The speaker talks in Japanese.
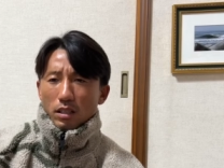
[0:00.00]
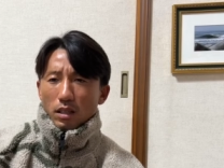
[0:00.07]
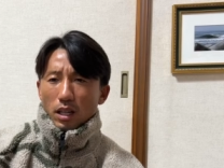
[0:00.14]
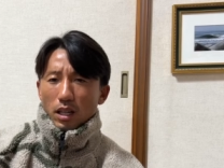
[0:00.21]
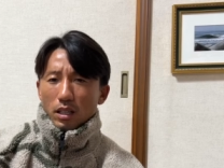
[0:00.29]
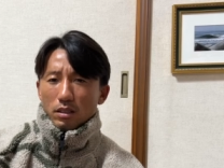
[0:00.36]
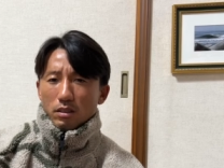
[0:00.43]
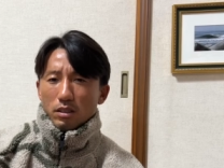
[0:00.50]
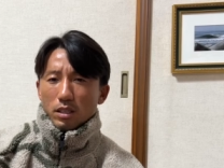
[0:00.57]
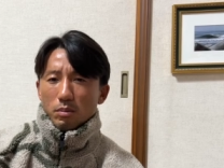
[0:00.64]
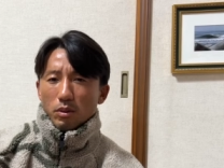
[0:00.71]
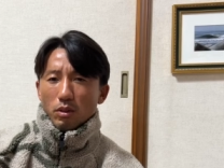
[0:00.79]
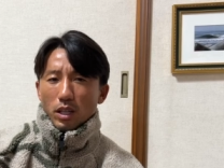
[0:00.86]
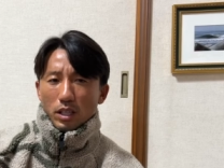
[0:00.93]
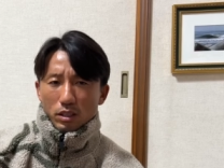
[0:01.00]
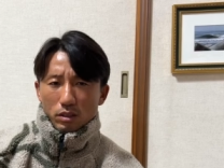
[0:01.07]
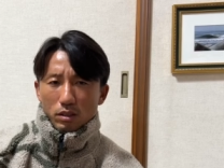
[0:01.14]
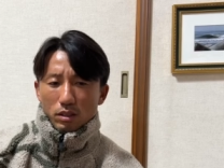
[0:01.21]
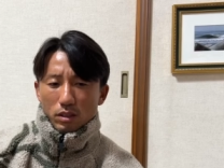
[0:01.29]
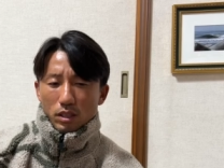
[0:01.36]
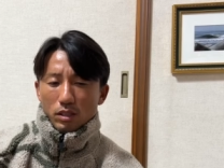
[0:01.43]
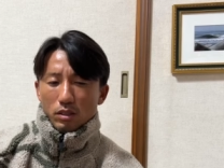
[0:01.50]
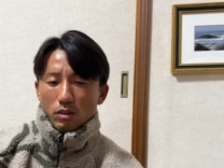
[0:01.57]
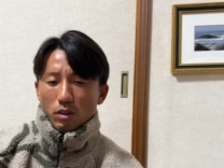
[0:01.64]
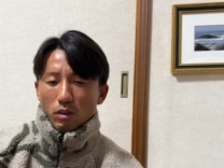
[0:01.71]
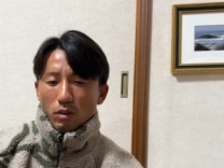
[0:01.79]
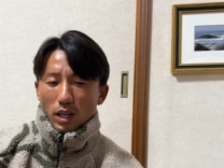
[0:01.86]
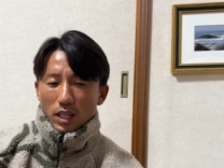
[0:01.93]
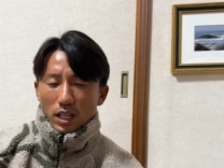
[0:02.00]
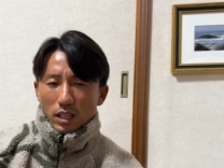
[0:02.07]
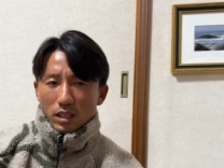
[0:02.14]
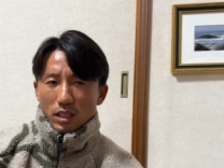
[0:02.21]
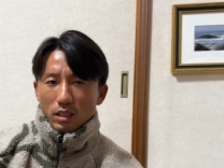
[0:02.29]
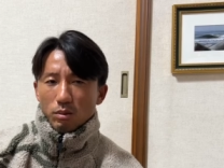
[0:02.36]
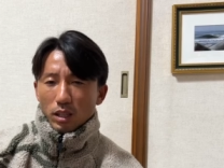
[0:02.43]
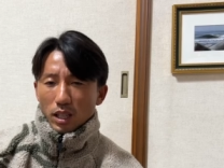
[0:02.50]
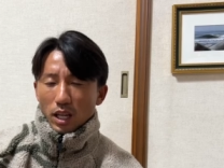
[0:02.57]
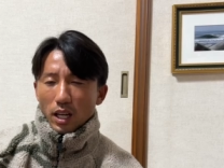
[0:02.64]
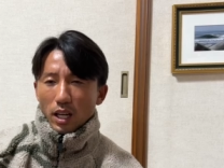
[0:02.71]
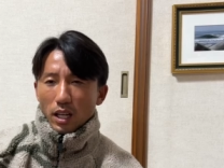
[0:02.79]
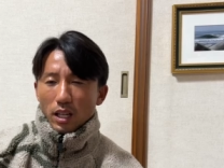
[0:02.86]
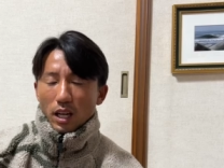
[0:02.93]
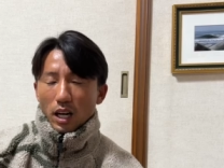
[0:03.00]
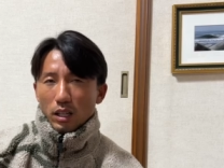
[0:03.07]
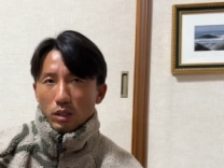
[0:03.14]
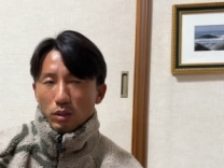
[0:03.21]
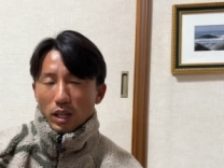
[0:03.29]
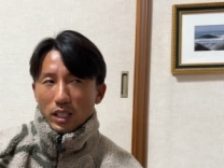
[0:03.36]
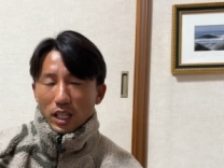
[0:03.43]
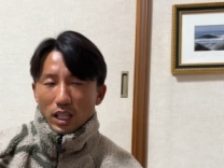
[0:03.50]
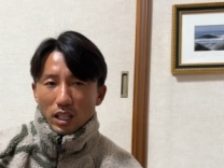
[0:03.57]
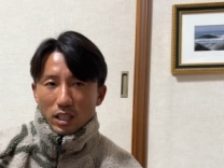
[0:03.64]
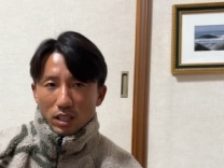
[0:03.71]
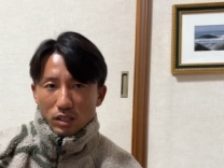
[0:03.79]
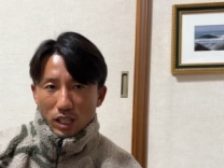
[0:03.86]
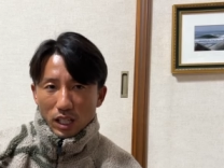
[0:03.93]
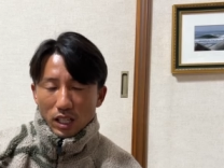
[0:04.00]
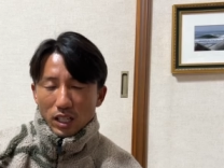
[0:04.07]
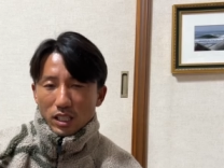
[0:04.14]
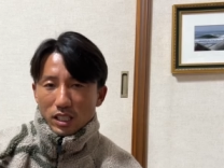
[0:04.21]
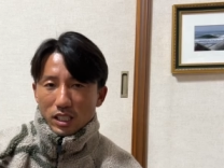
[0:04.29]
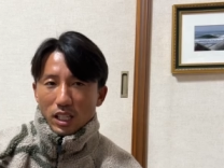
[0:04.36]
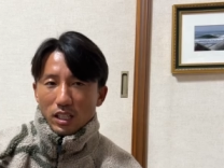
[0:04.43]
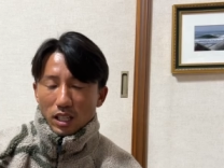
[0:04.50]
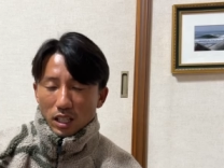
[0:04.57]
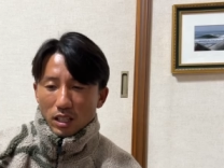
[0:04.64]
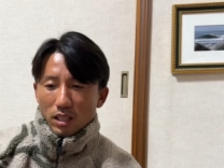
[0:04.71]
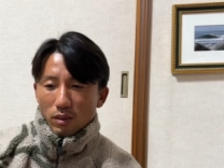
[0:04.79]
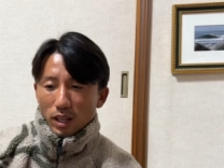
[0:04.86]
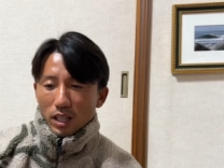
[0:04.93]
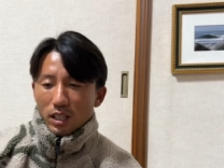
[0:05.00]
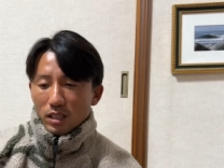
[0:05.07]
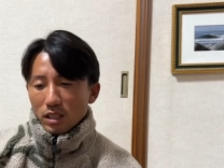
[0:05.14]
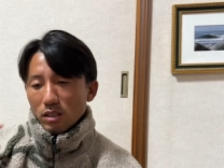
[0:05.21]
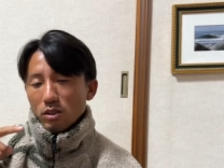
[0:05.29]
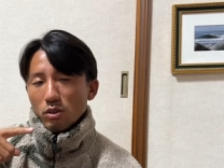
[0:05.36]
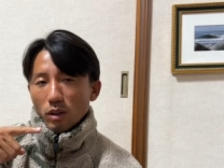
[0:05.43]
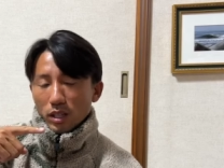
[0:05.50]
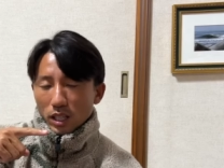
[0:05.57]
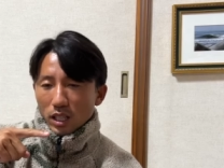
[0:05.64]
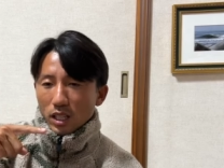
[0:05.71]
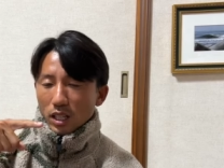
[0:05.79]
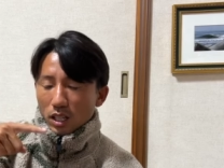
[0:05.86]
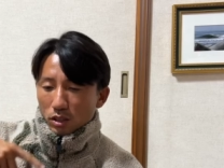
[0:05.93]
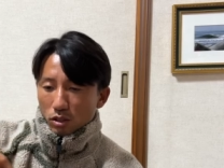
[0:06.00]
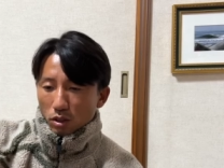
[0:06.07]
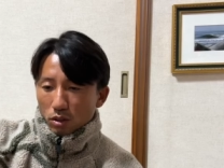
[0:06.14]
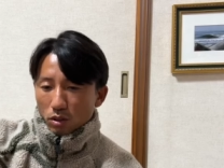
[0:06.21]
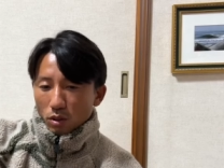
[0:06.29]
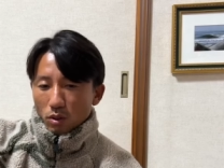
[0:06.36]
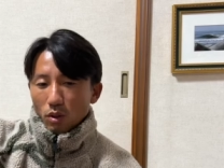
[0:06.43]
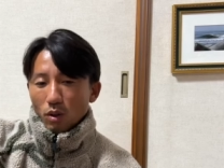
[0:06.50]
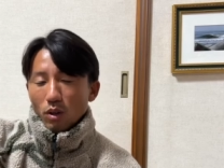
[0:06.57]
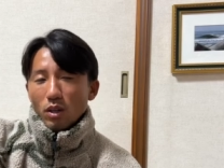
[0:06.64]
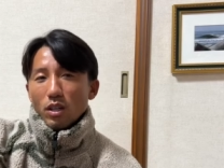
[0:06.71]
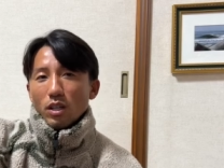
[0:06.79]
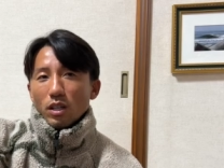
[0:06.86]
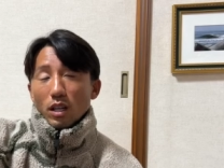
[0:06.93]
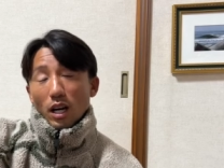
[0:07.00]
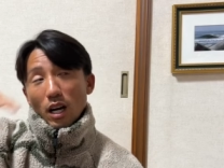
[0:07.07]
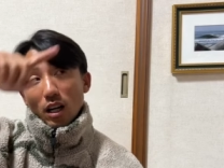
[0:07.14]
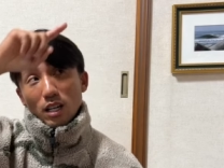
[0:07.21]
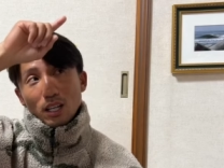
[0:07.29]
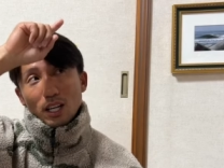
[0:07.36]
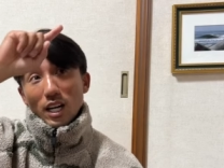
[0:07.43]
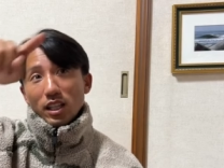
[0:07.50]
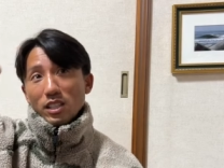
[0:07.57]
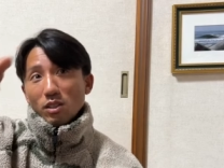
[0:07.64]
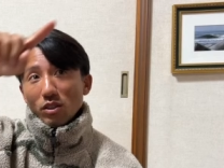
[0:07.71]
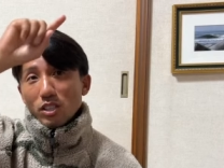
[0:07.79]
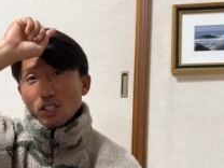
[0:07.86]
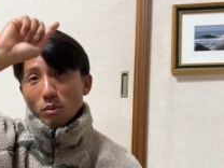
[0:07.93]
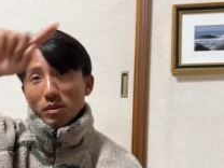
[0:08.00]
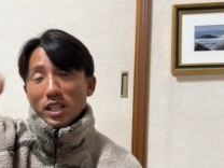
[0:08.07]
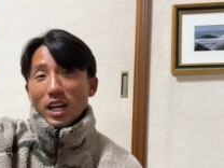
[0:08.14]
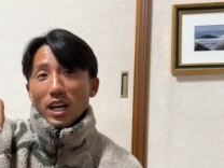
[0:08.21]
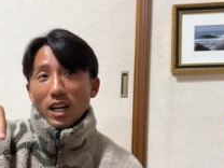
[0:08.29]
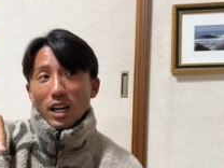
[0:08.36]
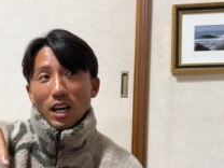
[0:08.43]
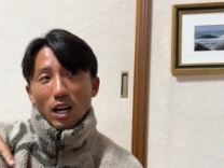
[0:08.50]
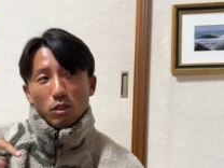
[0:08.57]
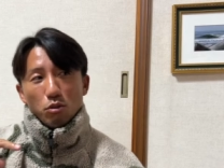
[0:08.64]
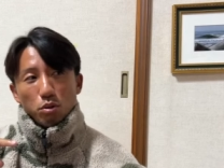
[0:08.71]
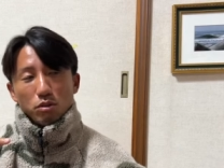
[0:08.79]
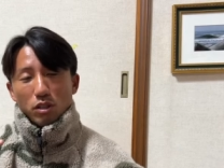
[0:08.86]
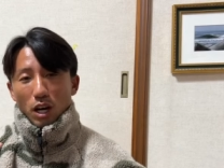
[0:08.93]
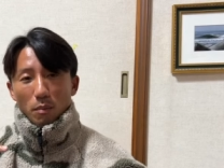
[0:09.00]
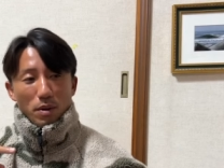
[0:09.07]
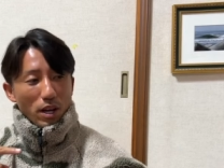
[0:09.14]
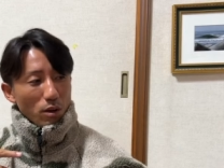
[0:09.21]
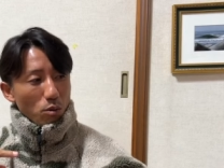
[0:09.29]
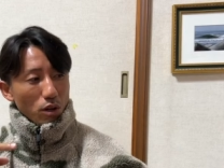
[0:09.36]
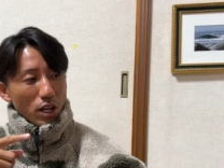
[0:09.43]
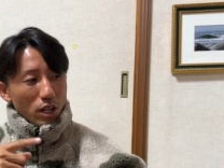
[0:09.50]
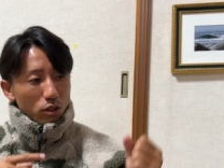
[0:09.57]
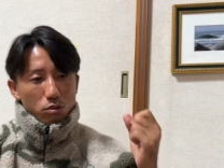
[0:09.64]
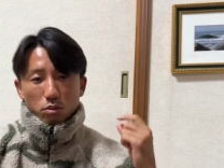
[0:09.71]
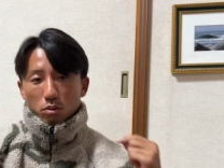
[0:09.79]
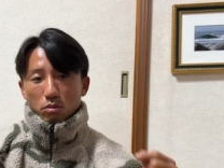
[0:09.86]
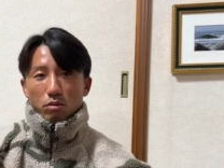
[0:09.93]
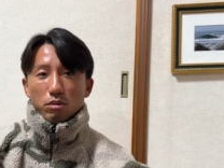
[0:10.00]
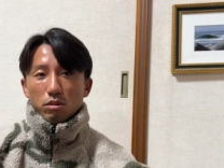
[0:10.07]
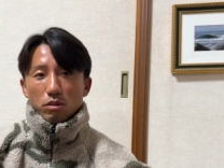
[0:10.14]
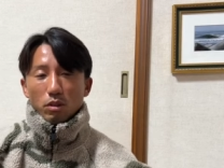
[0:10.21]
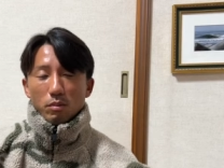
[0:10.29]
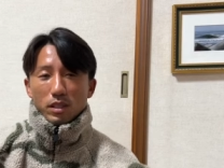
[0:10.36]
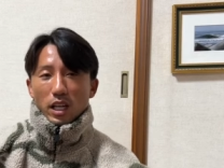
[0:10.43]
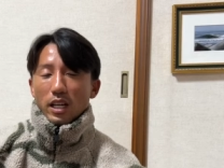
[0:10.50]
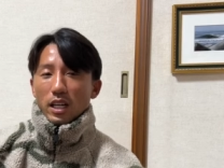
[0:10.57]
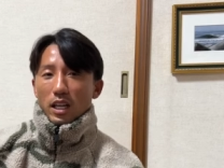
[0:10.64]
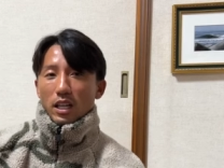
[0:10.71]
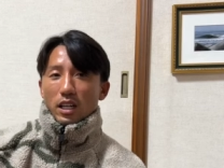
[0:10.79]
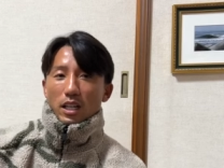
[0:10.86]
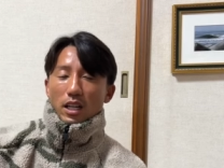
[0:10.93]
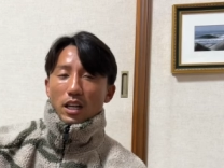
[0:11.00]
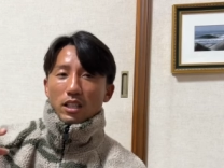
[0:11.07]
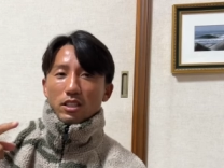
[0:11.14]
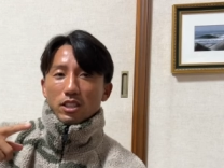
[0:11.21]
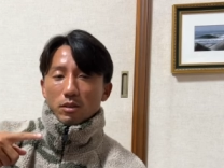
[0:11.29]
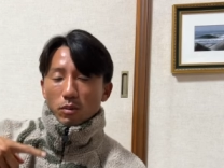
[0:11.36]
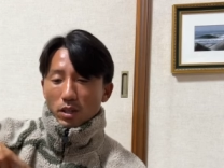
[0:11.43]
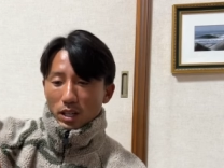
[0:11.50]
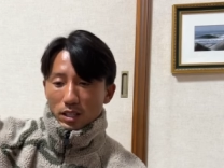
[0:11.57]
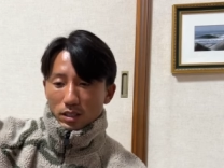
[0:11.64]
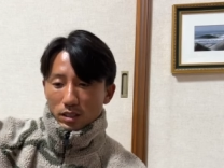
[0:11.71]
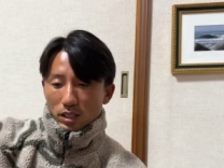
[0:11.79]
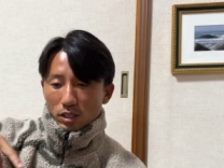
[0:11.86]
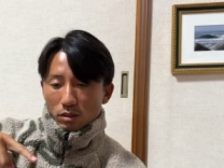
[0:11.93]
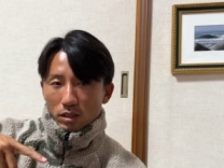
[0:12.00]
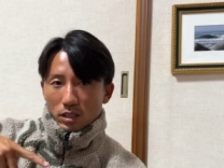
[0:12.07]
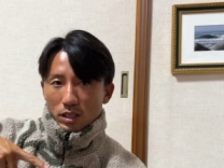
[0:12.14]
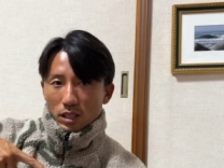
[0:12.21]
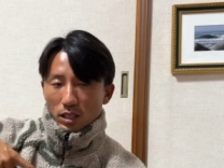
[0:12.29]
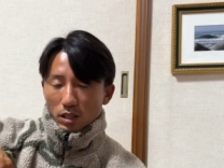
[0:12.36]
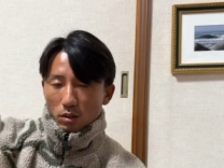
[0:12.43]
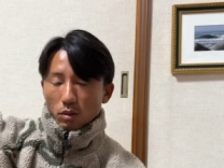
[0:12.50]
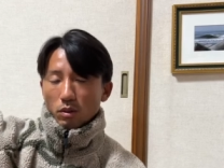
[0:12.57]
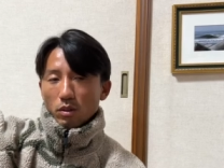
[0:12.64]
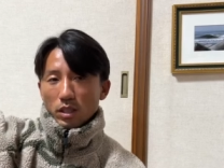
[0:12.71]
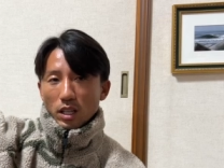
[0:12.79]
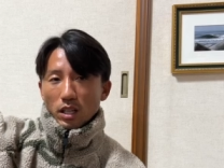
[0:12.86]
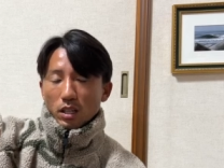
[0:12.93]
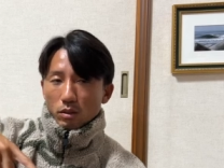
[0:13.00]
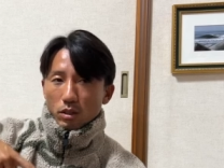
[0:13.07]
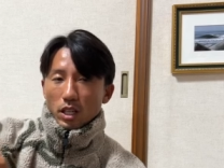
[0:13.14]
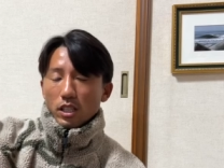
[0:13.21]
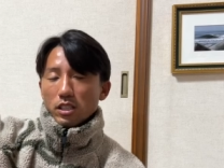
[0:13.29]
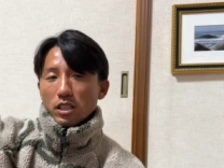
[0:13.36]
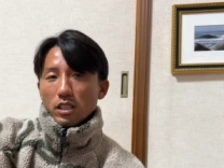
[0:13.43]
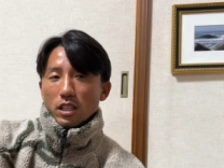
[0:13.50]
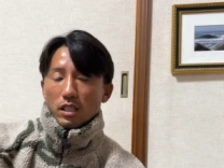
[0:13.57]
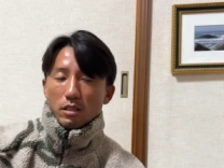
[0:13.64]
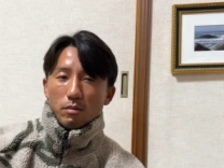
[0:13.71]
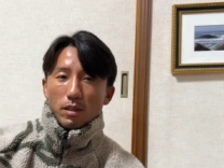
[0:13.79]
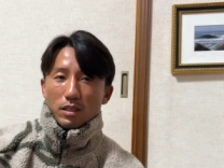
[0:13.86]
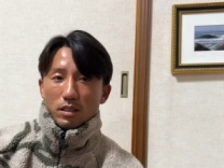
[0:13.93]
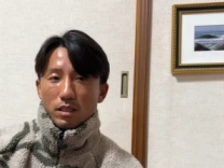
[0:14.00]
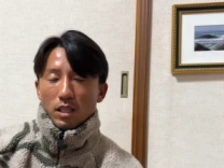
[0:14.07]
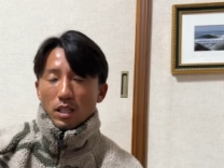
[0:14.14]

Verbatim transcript: あ釣り人がいるっていうのを分かった上で、あ、ルアー投げてるな、危険だなって分かってる人はね、ちょっとこう、あ、ラインの位置を見ながら、あ、ちょっとやべえ、これ、ちょっと来るぞみたいな感じもあれ、匂わせながらこうね、迂回していったりします。